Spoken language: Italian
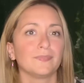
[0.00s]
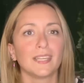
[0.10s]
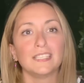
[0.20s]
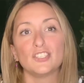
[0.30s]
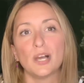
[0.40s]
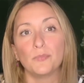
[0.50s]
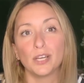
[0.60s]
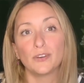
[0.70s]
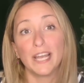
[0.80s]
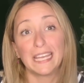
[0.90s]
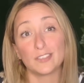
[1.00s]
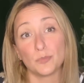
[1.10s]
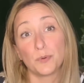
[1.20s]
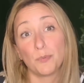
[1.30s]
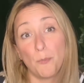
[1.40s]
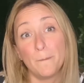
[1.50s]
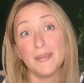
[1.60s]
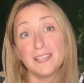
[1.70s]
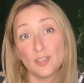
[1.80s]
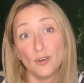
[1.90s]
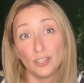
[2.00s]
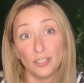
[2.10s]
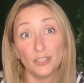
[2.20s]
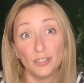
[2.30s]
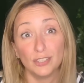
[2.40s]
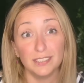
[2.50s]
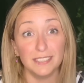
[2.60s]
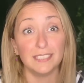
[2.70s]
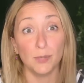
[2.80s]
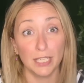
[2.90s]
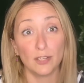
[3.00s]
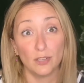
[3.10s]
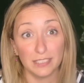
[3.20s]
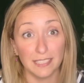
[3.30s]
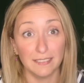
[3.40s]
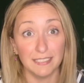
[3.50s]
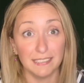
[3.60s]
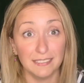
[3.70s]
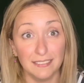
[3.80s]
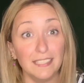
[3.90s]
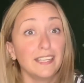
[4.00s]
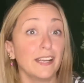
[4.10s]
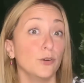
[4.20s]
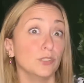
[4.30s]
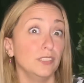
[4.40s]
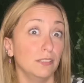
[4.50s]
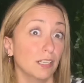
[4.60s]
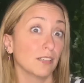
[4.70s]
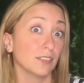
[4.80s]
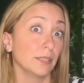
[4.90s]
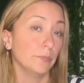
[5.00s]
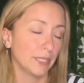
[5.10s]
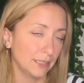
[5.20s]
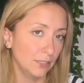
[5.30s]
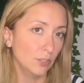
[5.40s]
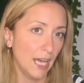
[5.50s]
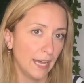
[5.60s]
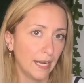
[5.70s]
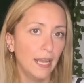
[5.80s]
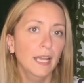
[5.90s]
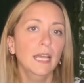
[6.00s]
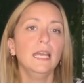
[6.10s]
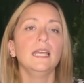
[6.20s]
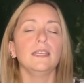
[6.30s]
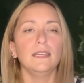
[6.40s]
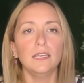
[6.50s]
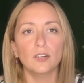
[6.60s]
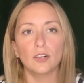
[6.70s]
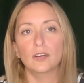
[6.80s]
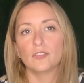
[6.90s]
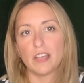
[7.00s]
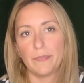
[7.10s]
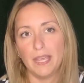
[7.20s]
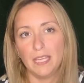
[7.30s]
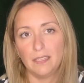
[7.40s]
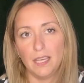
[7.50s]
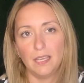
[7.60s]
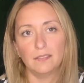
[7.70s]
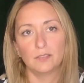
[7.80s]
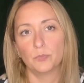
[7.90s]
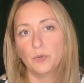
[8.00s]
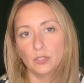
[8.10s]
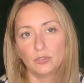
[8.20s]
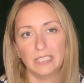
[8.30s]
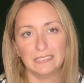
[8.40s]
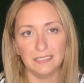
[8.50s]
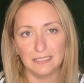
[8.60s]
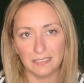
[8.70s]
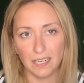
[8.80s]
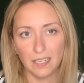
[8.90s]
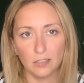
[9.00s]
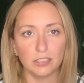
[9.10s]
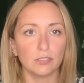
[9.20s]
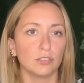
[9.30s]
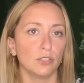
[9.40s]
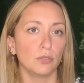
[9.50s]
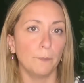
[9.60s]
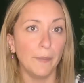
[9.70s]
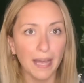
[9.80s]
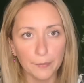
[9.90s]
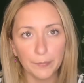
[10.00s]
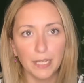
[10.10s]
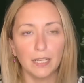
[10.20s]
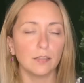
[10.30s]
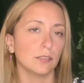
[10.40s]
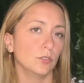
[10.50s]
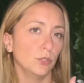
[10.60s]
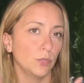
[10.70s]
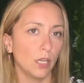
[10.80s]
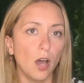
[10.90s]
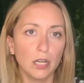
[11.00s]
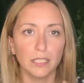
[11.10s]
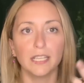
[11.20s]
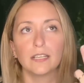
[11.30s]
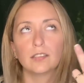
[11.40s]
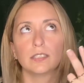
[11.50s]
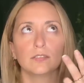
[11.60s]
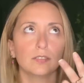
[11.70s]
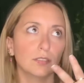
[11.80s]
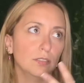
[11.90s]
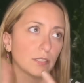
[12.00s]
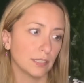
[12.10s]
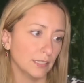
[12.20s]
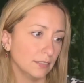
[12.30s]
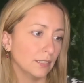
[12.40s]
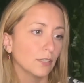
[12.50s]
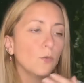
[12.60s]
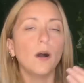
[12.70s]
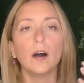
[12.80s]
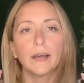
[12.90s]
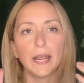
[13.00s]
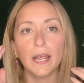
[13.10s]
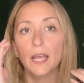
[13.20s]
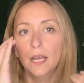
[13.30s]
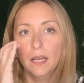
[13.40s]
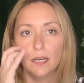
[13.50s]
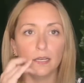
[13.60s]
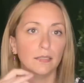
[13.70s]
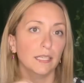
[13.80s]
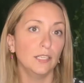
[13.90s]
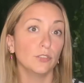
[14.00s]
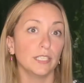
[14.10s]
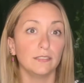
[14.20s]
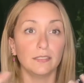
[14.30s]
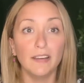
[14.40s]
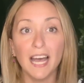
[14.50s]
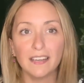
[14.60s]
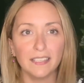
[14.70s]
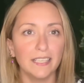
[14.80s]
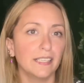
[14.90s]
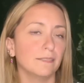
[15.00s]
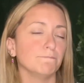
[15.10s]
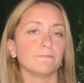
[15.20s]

diciamo che non è che ho proprio bisogno di qualcosa da vestire o di qualcosa in particolare. Io, lo sapete, non posso resistere alle cose che ho scritto Barbie, alle cose con gli unicorni, alle cose con gli orsetti del cuore, uh, eh, Hello Kitty varie.